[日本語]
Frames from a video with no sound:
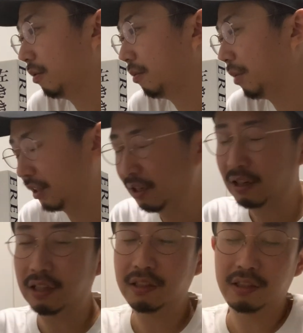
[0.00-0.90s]
まあ、てな
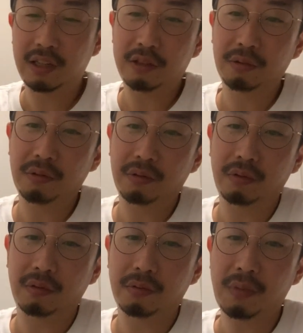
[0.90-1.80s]
感じで、そ
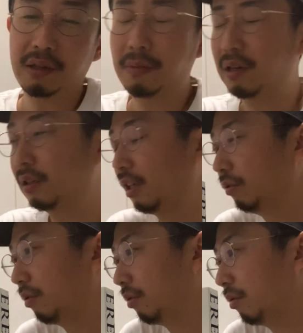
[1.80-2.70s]
の、まあまあ、あ
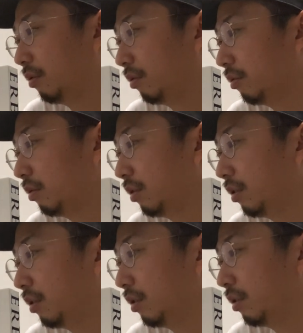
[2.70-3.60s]

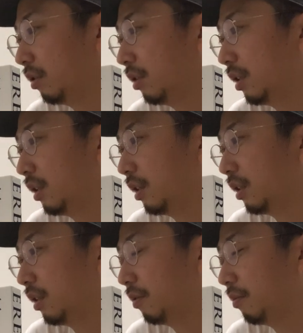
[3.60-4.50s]

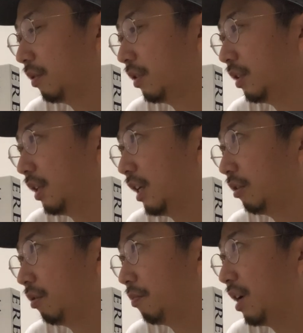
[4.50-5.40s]
のー、
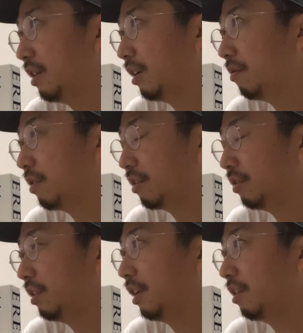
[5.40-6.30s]
えっと、漫画を描
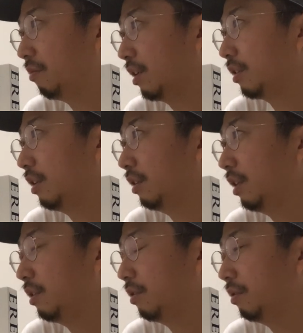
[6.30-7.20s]
く以外は宣
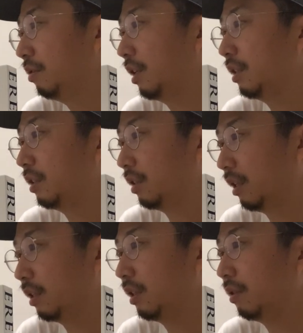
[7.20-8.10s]
伝するぐらいし
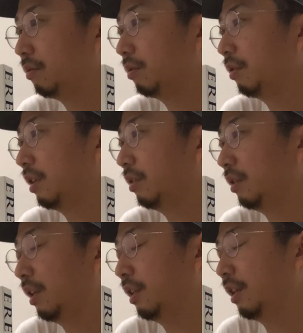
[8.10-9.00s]
かやることなく
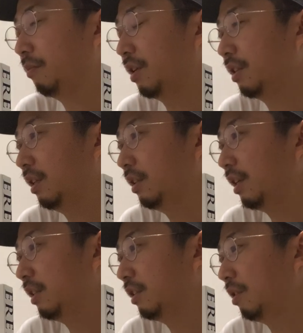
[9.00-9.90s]
て、で、まあ、宣
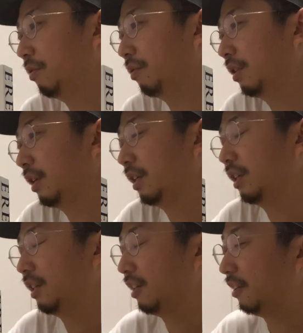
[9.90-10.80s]
伝しても、
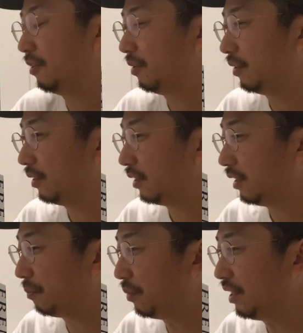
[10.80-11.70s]

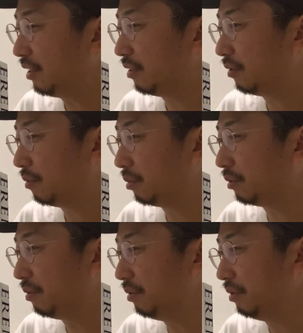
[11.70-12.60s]
やっぱりほ
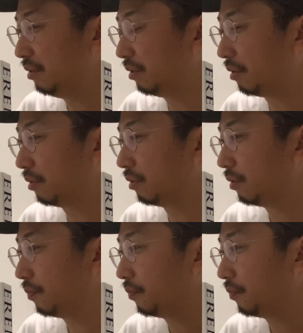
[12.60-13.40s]
とんど